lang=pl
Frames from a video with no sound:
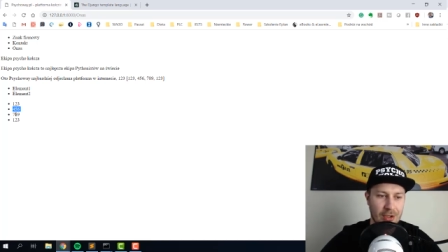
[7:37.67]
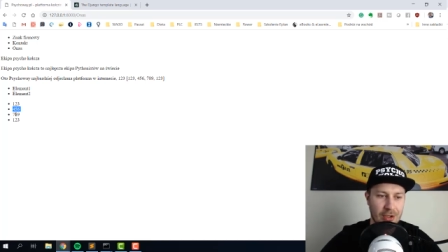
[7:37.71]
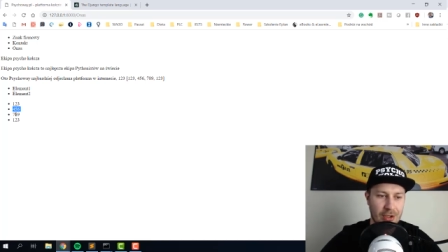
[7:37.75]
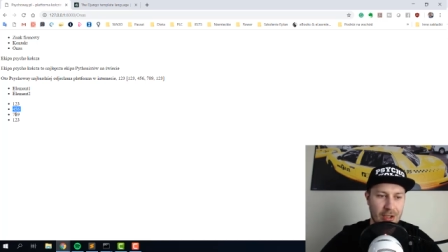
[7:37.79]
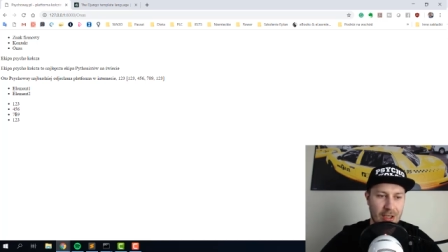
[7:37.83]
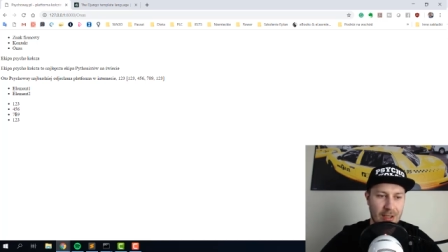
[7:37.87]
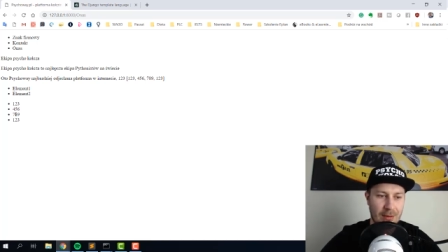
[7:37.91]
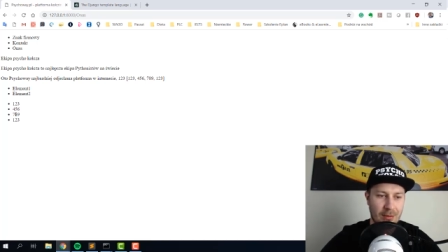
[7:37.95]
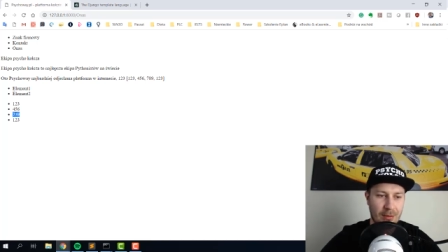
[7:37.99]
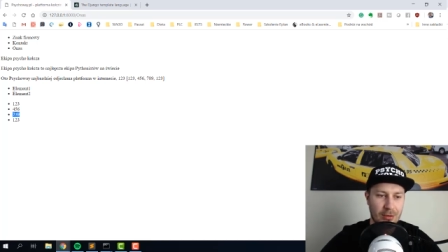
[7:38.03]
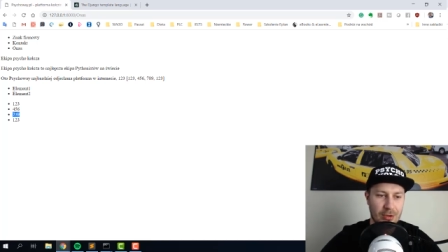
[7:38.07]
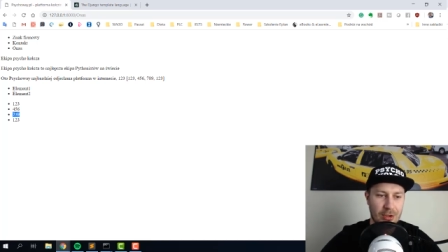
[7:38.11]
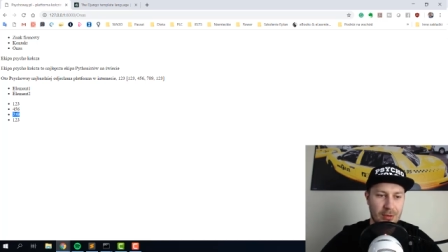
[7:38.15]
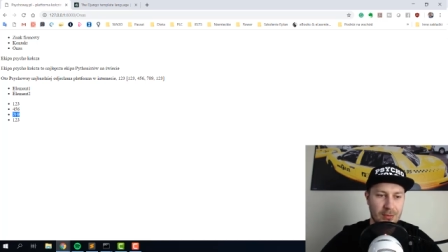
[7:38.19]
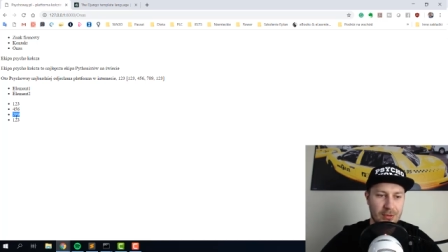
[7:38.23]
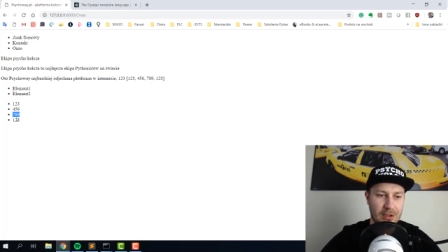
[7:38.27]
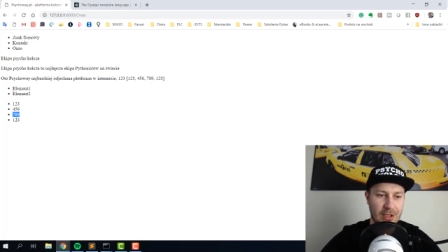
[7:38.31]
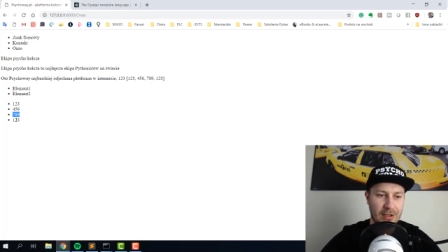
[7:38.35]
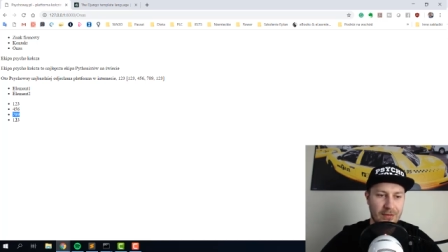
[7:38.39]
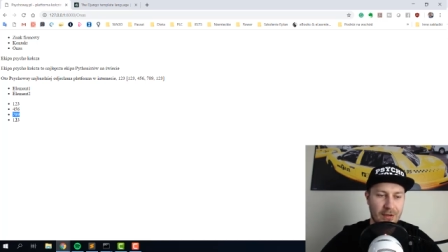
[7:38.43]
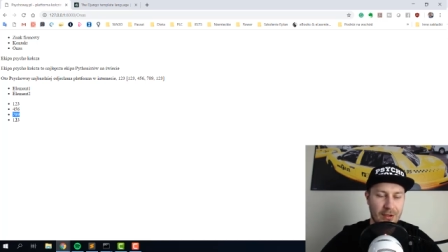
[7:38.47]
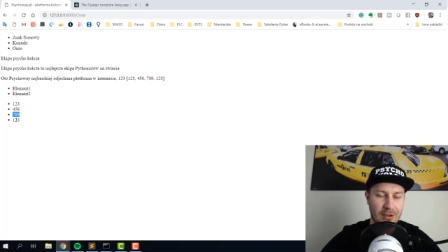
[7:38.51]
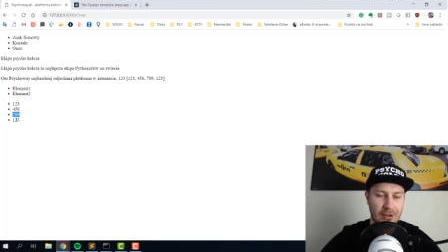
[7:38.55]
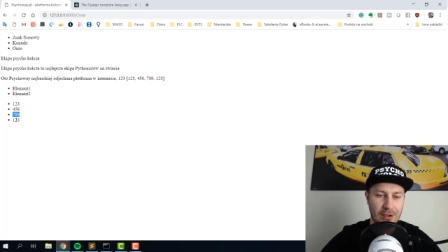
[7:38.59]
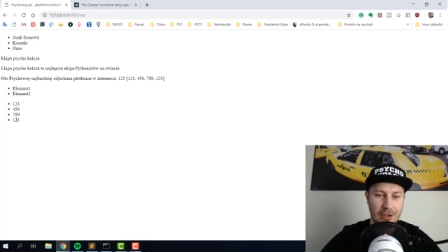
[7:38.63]
7, 8,
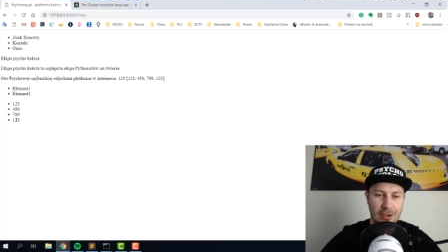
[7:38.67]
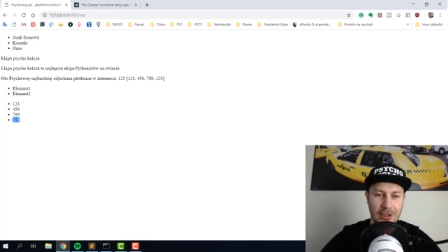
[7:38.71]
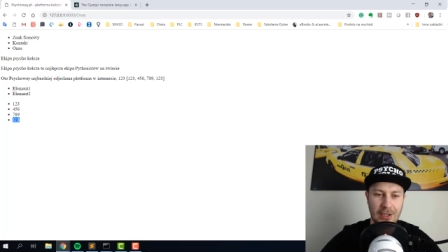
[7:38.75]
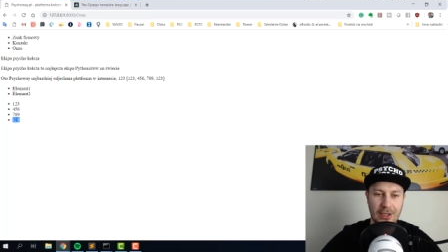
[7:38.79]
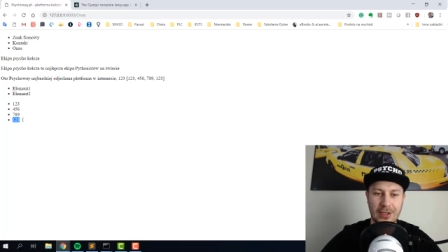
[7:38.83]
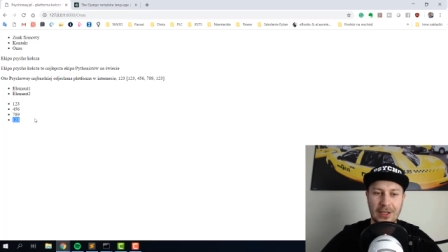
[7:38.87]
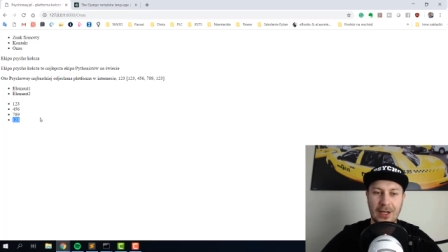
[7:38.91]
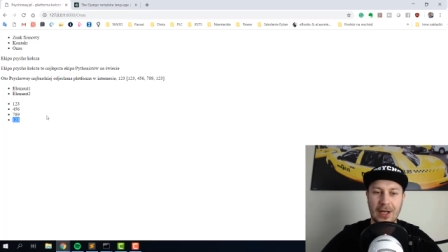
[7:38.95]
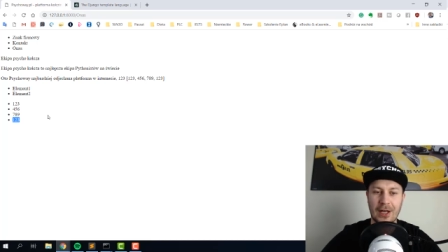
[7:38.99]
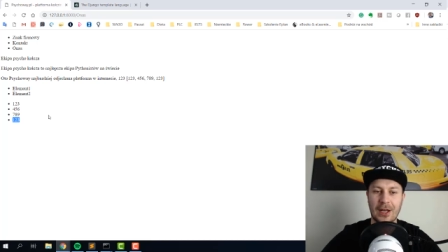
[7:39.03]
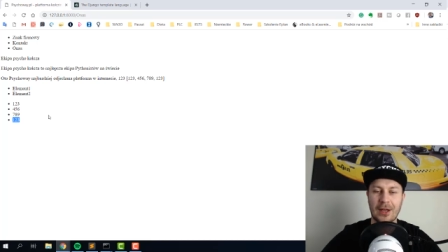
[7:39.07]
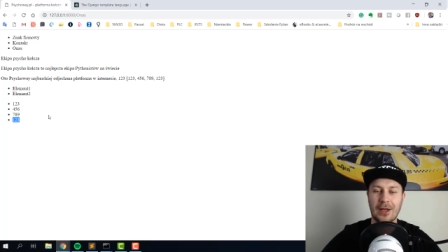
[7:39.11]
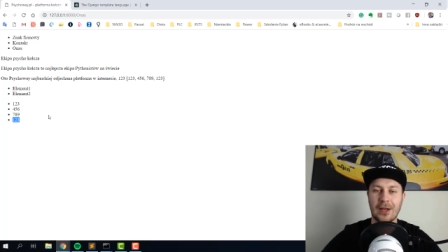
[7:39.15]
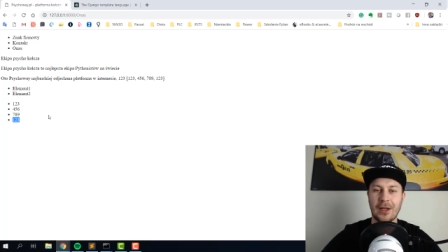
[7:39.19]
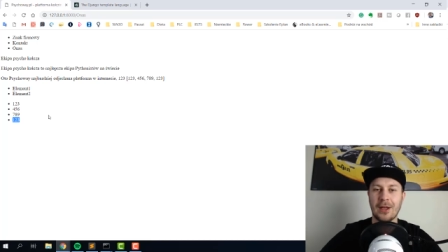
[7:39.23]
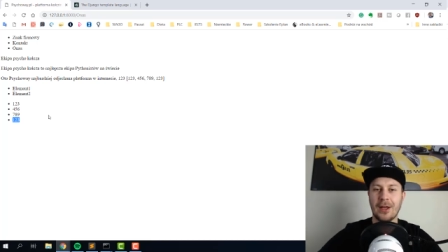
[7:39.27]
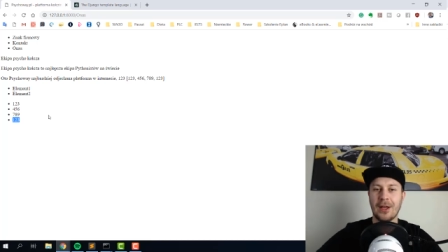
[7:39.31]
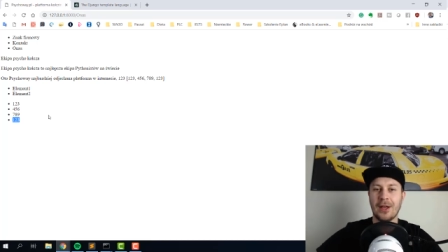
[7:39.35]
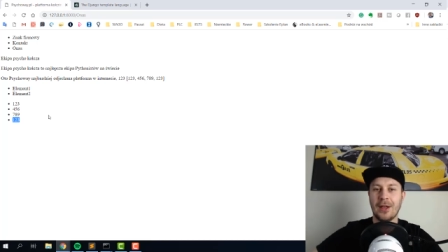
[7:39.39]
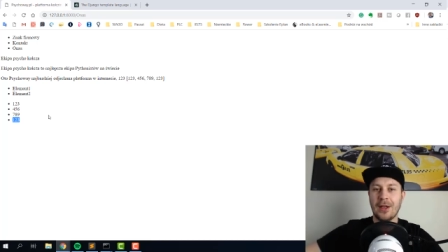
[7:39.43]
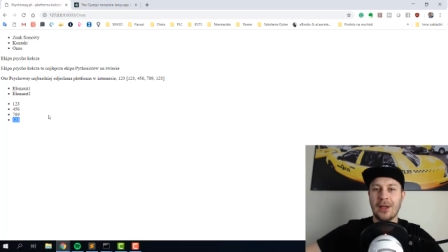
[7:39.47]
9 i tak dalej.